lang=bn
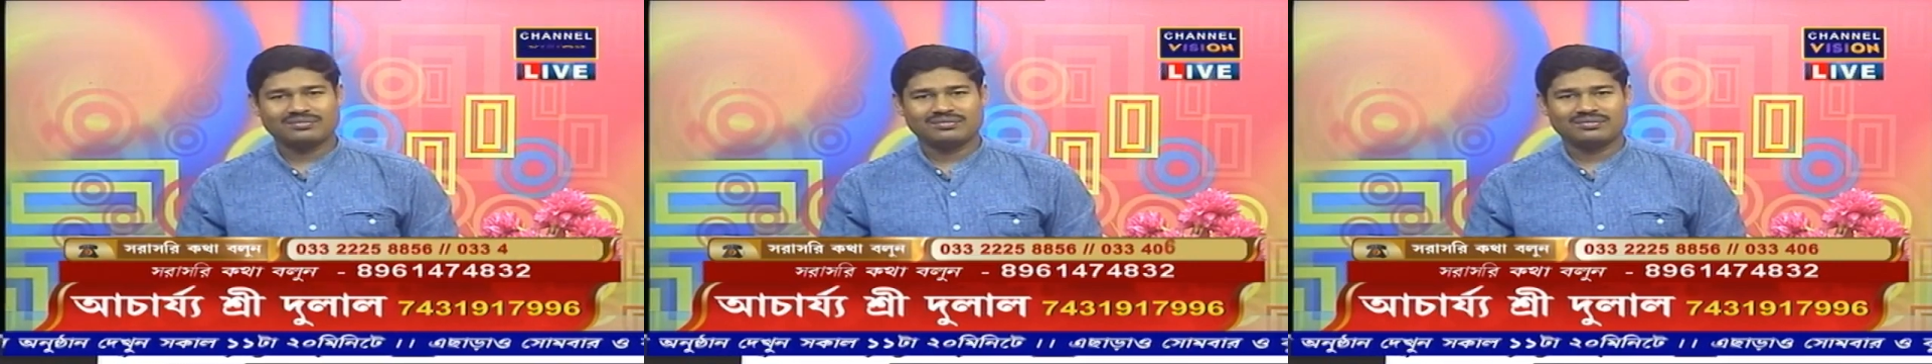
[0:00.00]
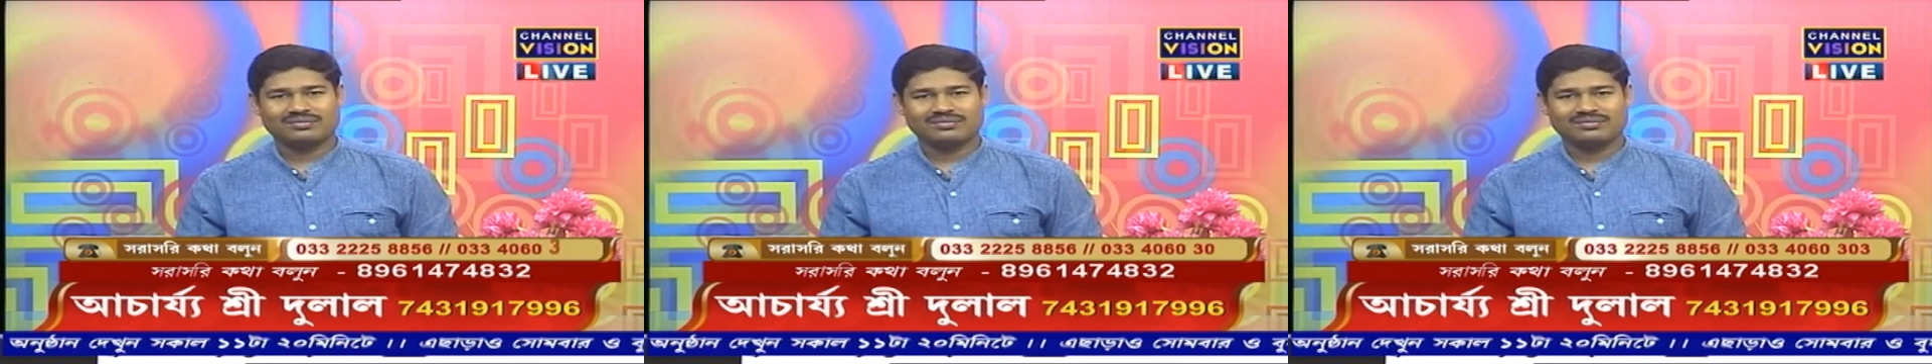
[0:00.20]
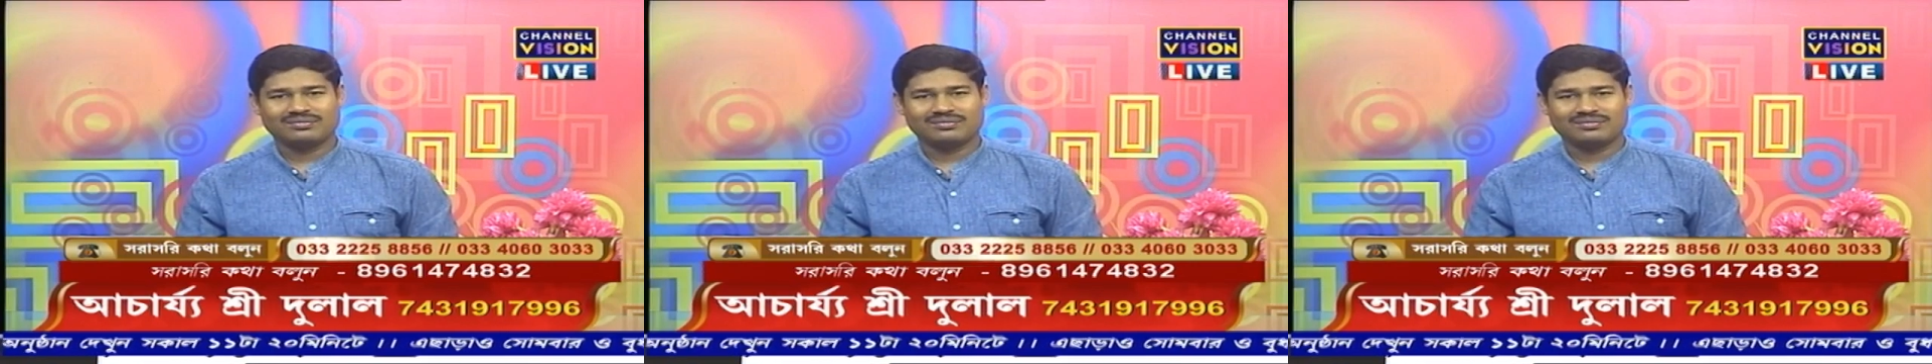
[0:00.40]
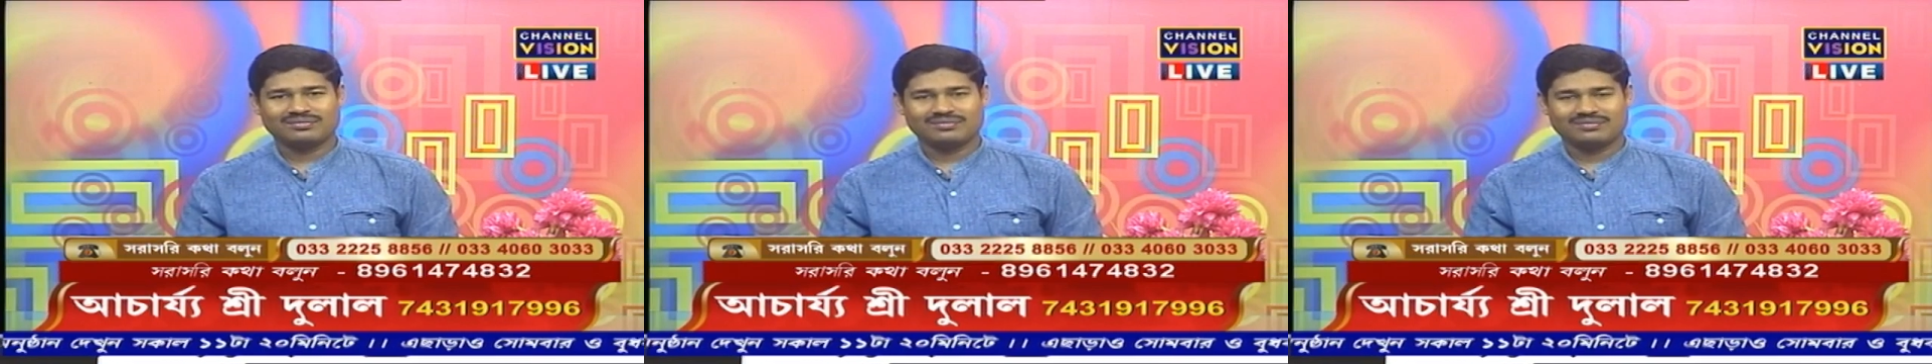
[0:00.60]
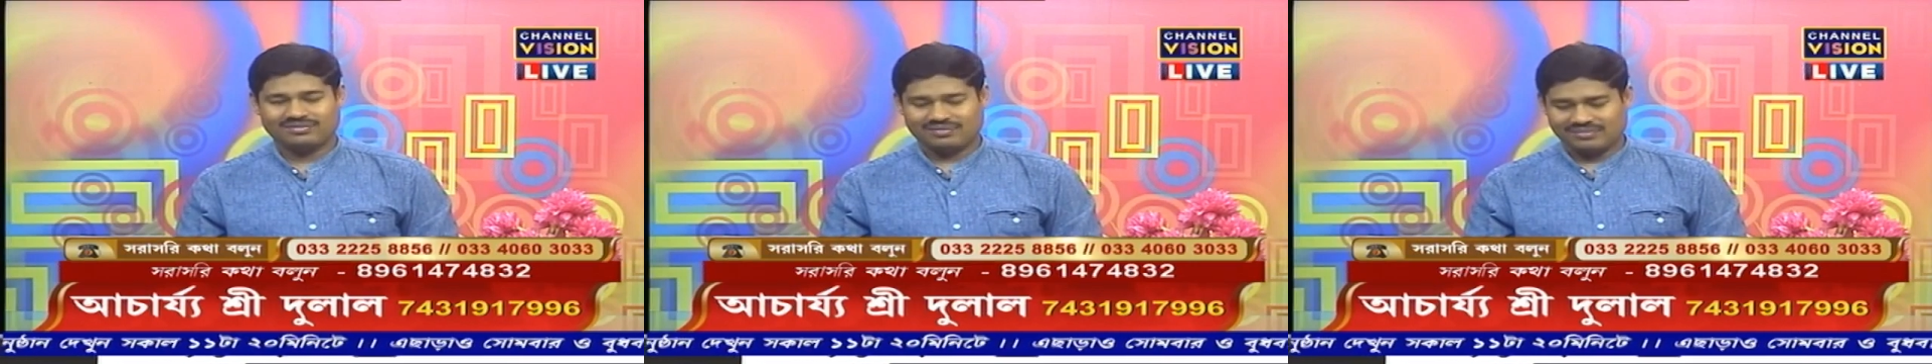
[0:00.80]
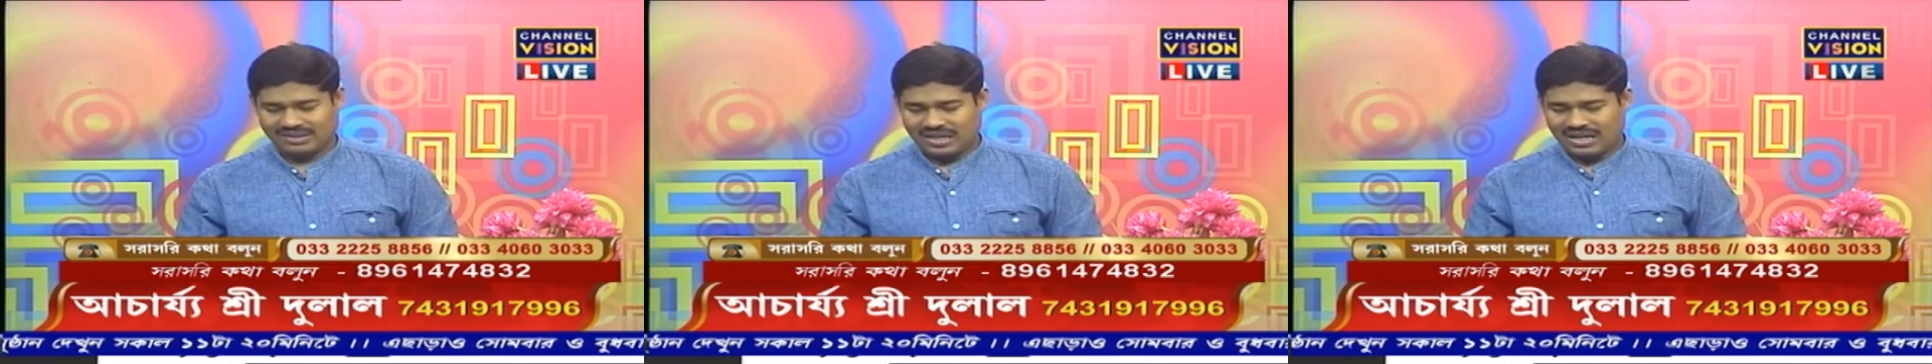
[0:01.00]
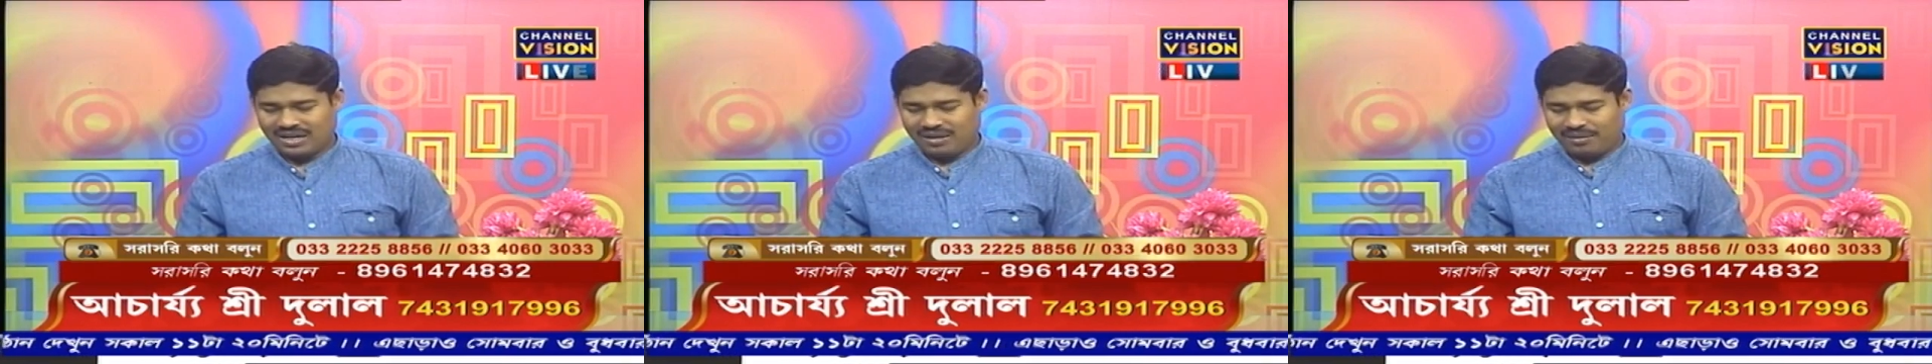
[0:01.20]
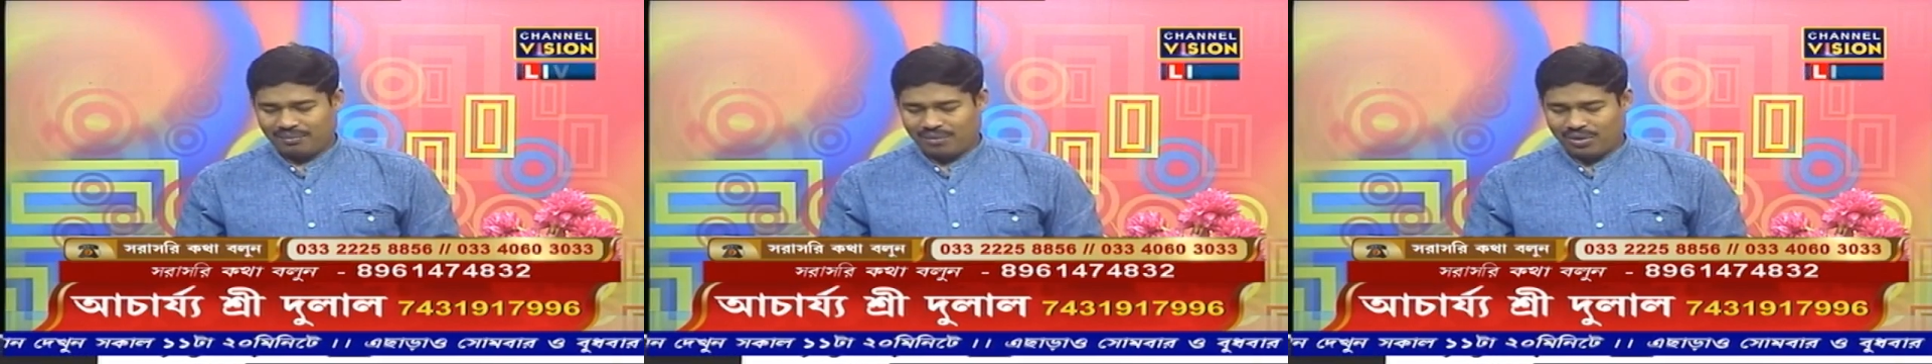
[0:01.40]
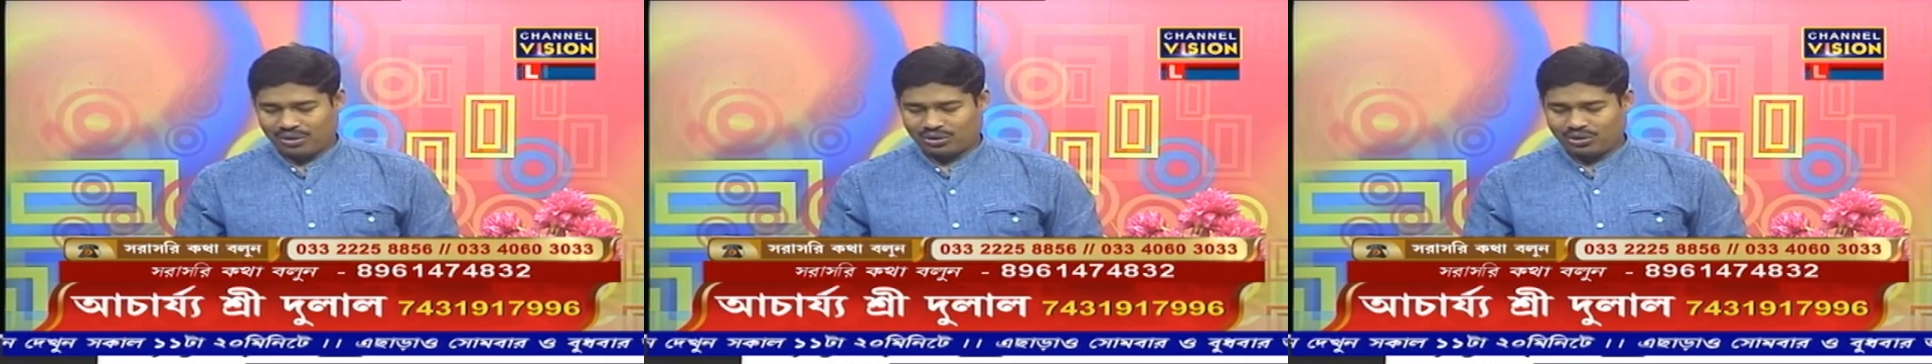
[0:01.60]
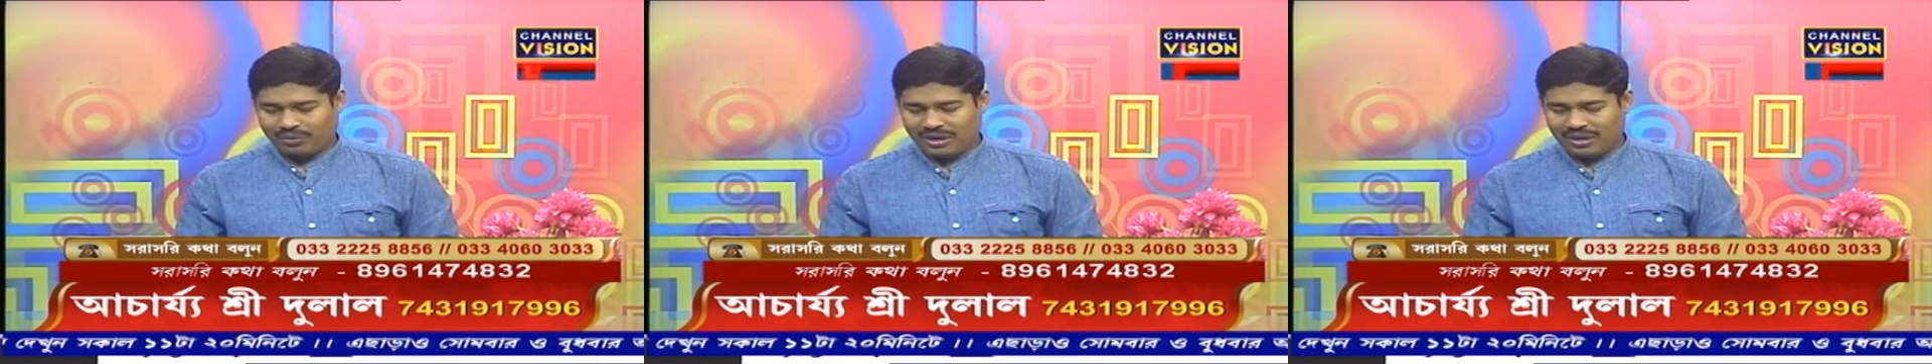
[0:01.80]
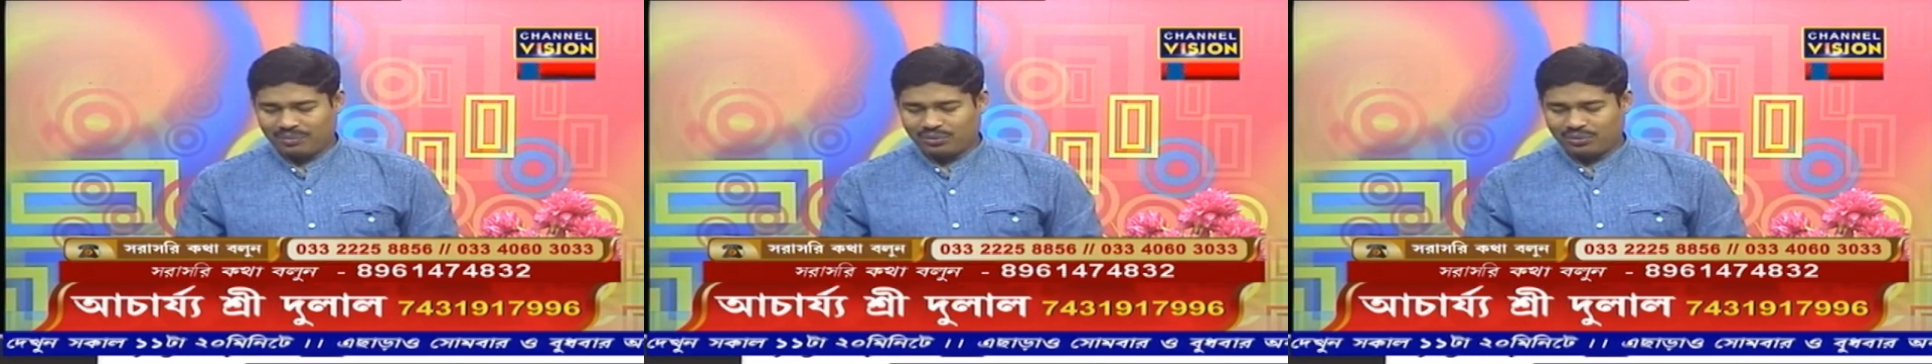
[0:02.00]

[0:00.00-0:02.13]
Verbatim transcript: হ্যাঁ। বর্তমানে